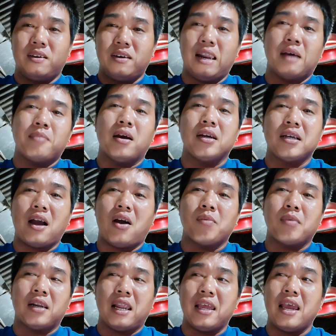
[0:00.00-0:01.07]
là 10 con
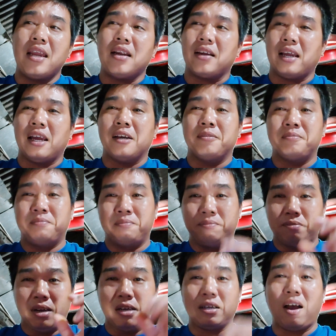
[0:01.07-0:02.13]
mình để ý rồi nha
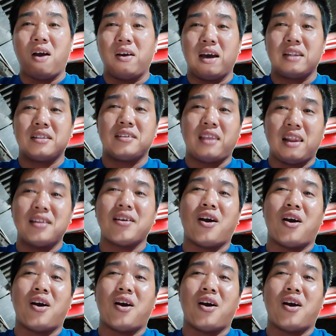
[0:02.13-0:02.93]
10 con hết chín